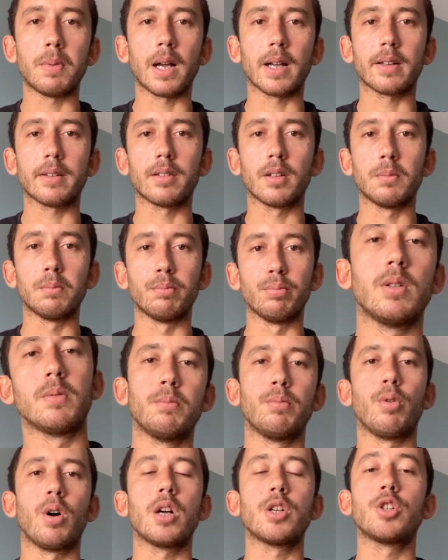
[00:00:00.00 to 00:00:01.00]
par exemple
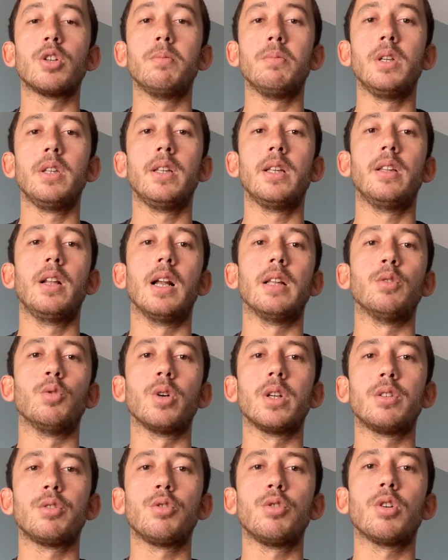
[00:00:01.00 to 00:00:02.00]
pour acheminer de la
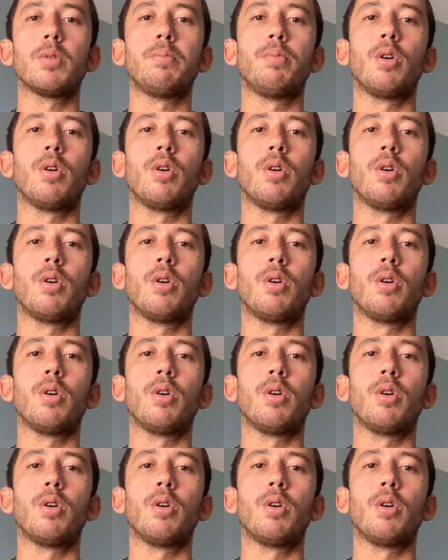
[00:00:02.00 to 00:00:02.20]
nourriture,